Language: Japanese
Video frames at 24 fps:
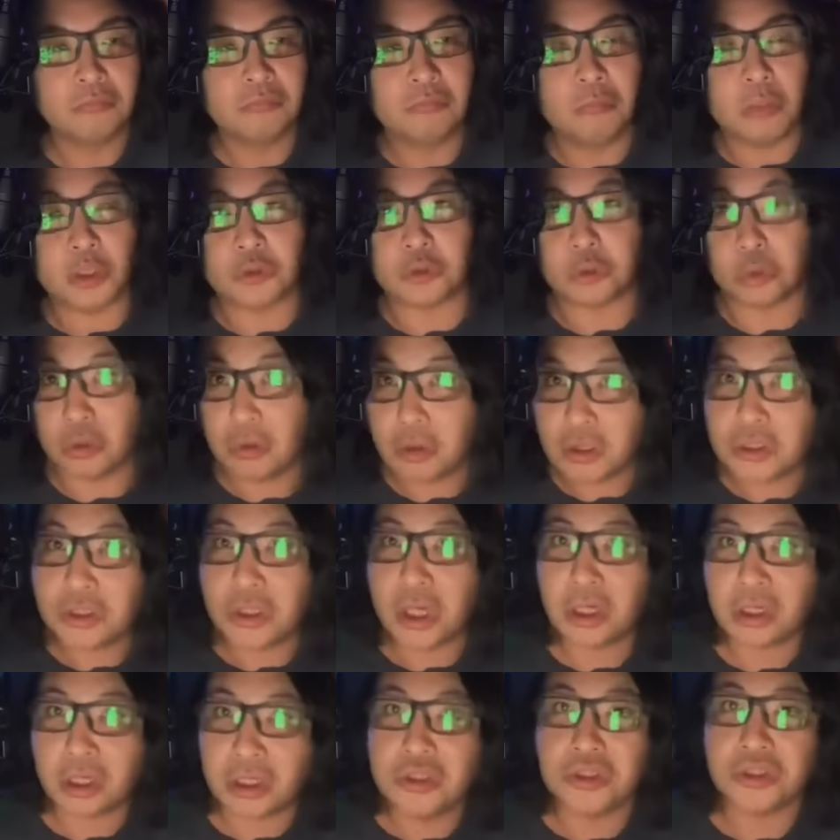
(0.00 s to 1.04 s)
まあ、それは
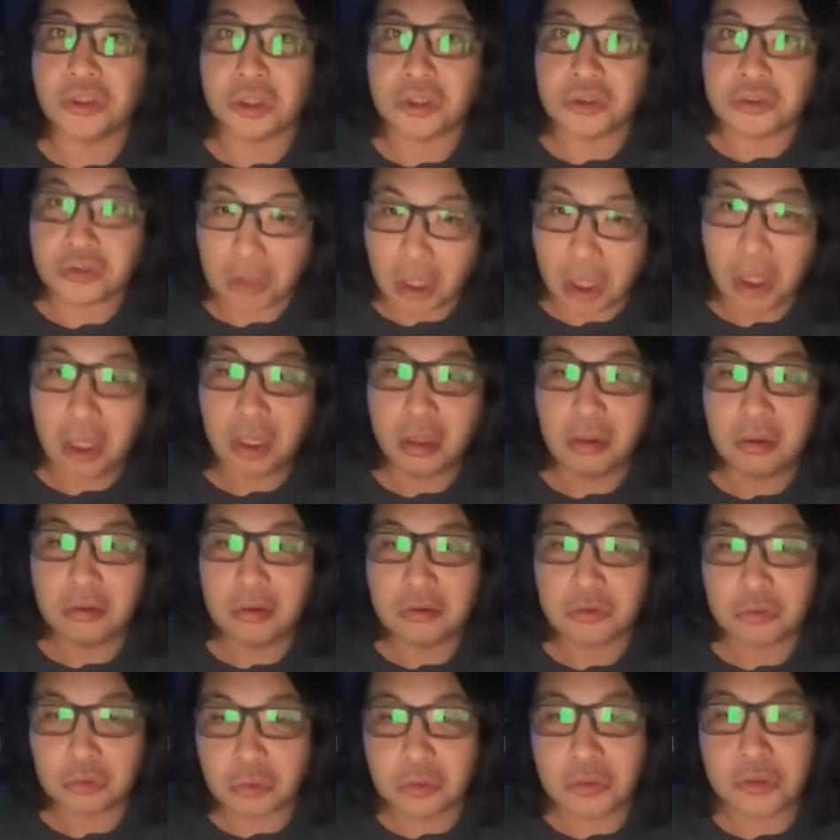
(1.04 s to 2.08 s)
しゃあないんじゃないですか
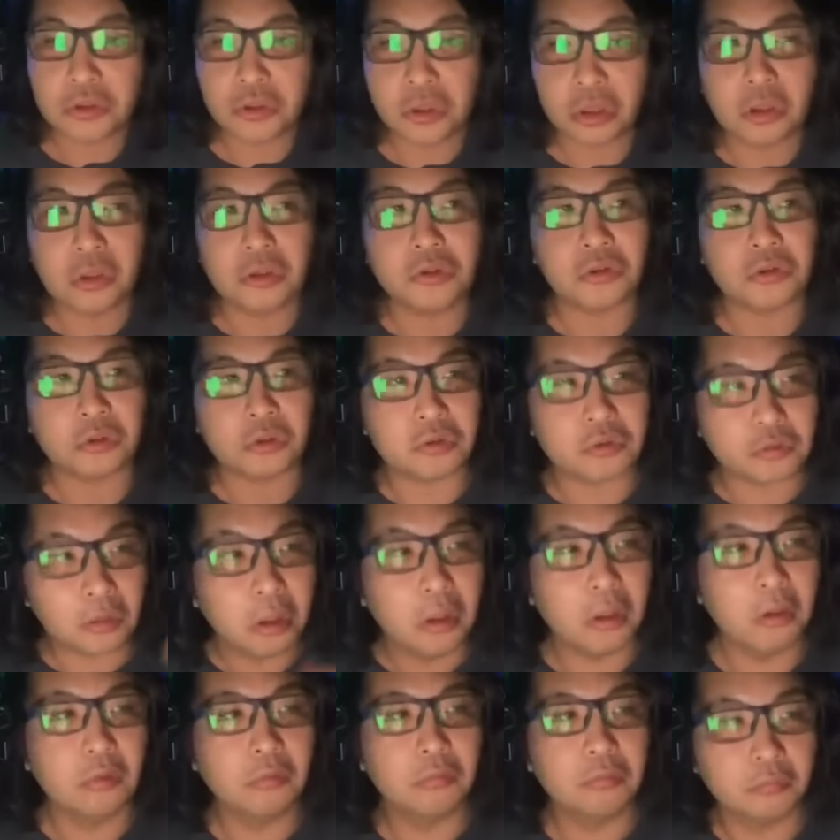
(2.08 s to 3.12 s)
それはしゃあないんじゃないです
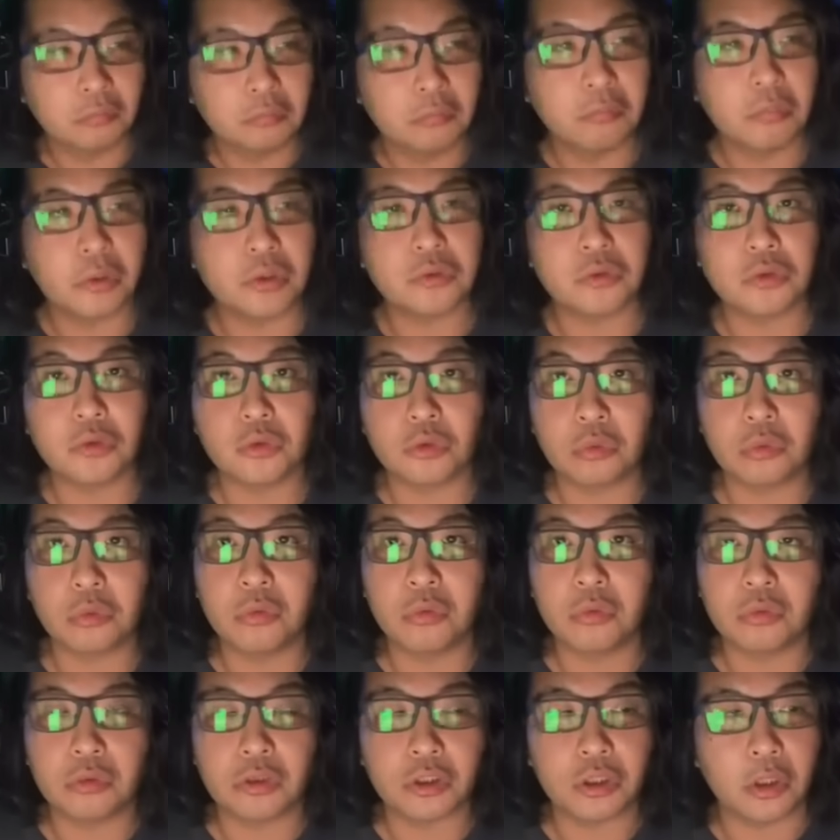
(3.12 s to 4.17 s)
かうん、別に
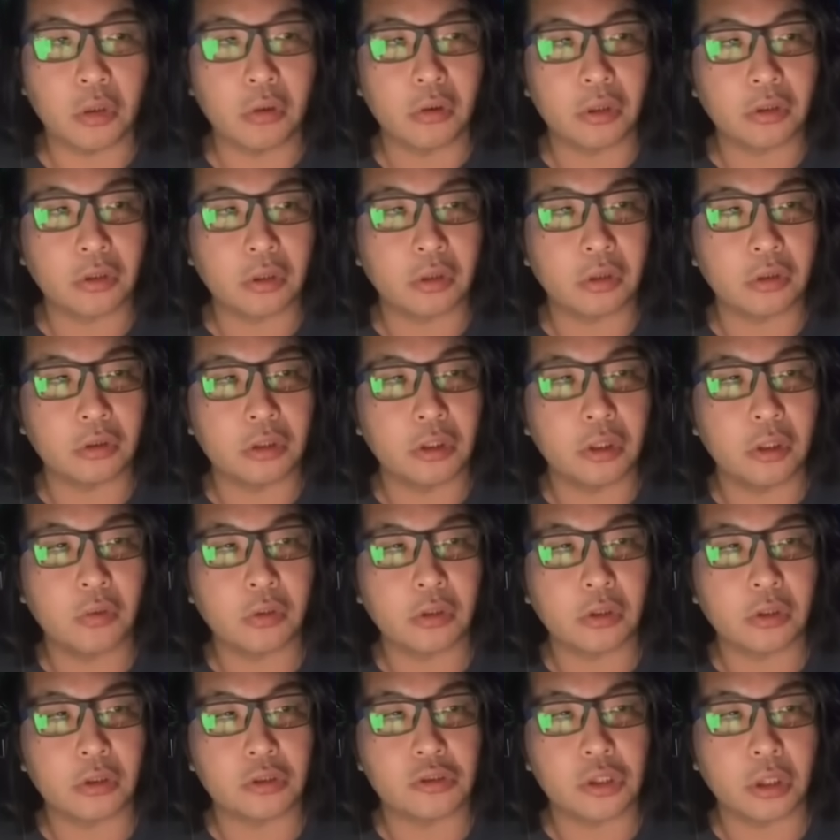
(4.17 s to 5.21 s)
そう嫌われたのは嫌わ
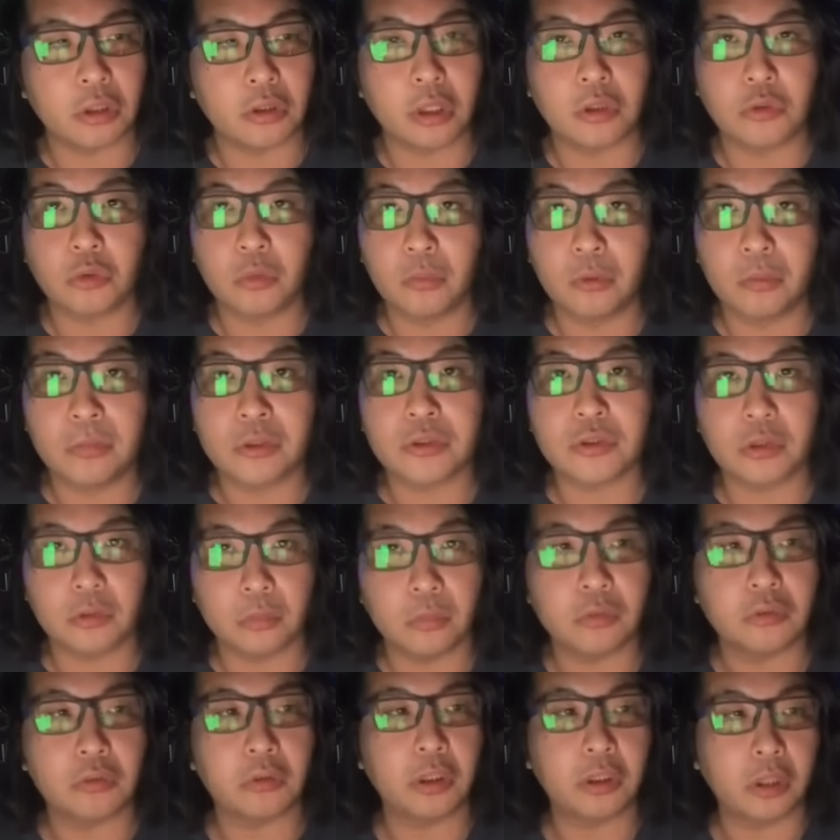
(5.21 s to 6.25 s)
れたらしゃあないと思いますけど、
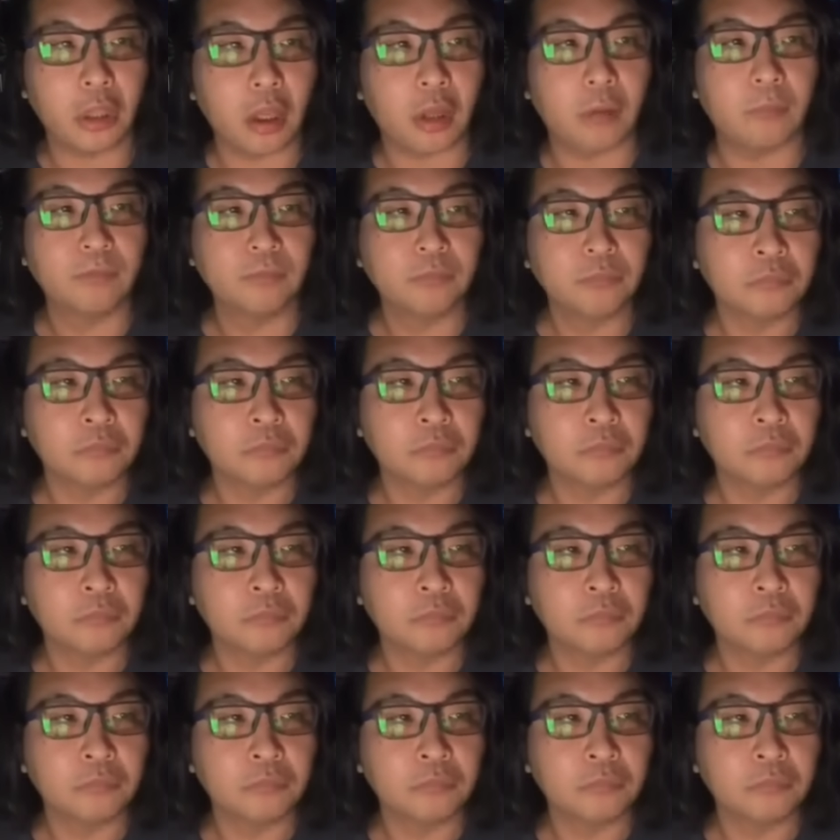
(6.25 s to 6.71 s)
僕はね。